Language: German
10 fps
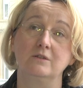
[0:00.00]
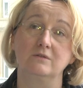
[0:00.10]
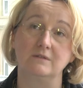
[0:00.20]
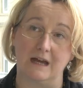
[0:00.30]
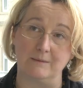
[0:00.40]

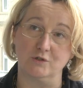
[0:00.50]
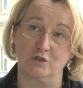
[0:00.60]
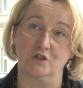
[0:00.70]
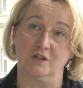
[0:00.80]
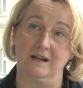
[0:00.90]
dynamisch
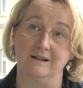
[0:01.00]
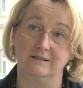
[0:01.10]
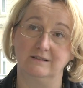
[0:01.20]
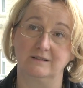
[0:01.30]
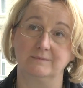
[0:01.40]

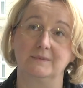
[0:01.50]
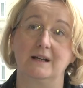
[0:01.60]
gestaltet.